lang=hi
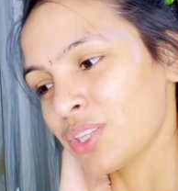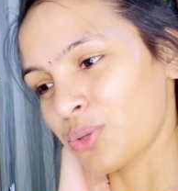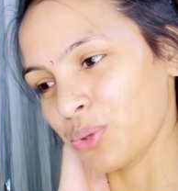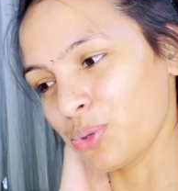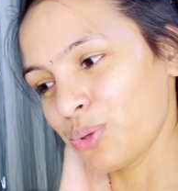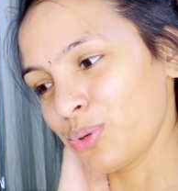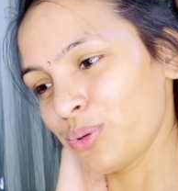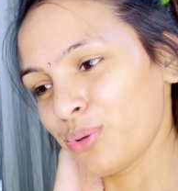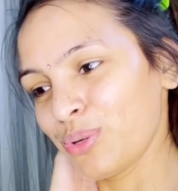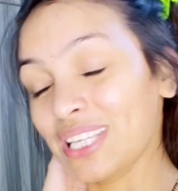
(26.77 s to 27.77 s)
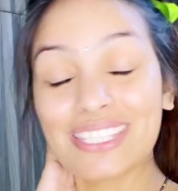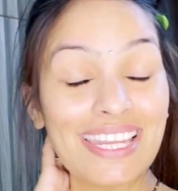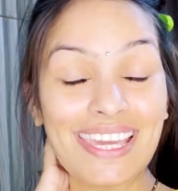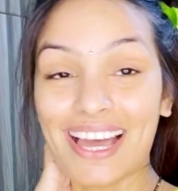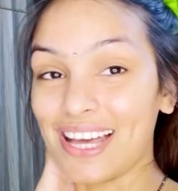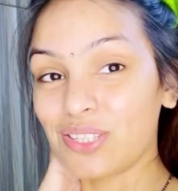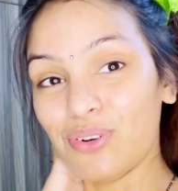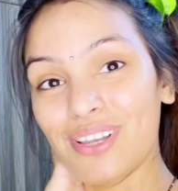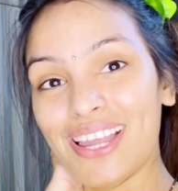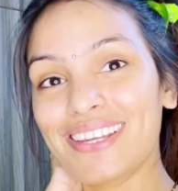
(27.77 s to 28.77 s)
तो इसलिए आज
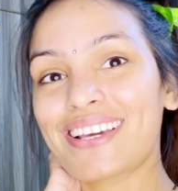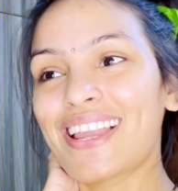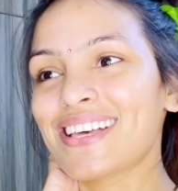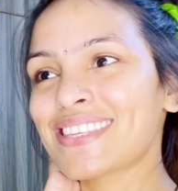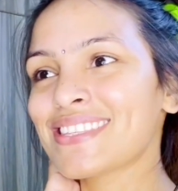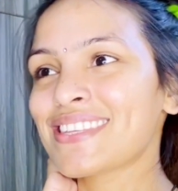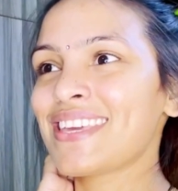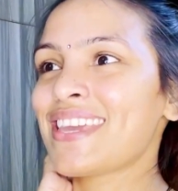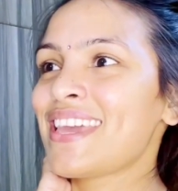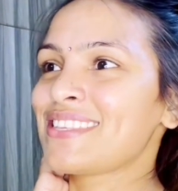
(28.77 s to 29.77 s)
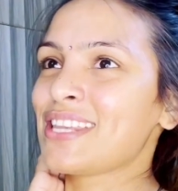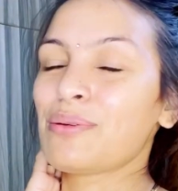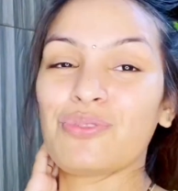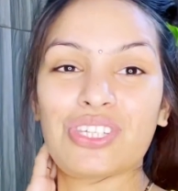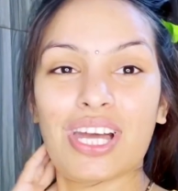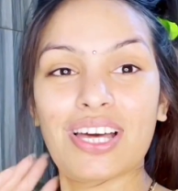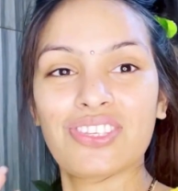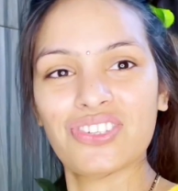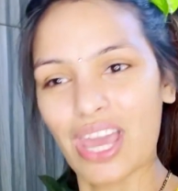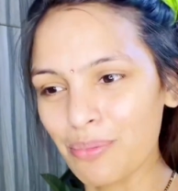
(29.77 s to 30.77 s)
ऑनलाइन क्लासेस नहीं है इसीलिए मुझे
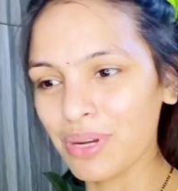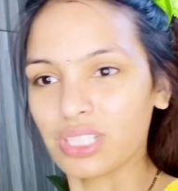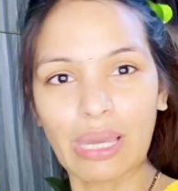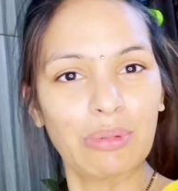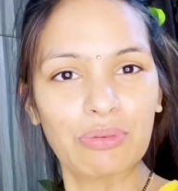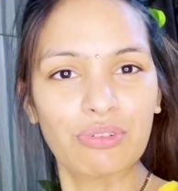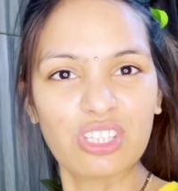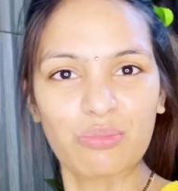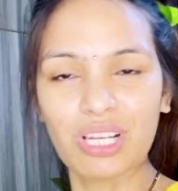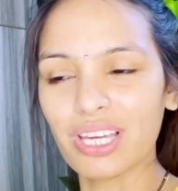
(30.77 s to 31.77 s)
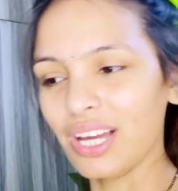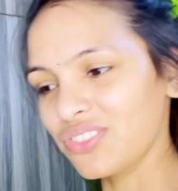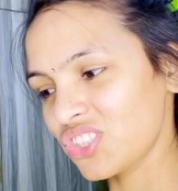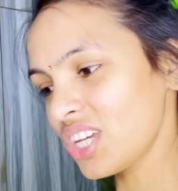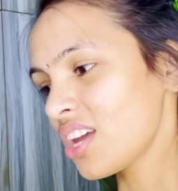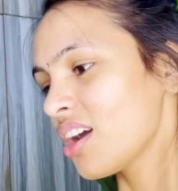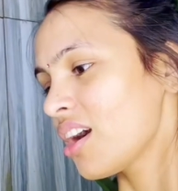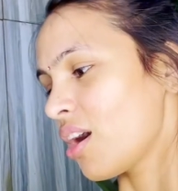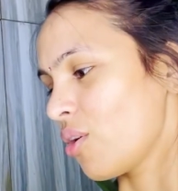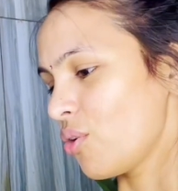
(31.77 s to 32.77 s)
आज टाइम टाइमली फुर्सत मिल गई हाँ जी
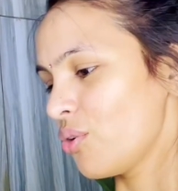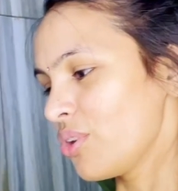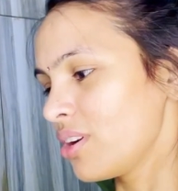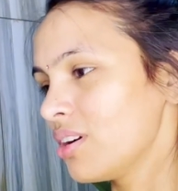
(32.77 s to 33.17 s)
और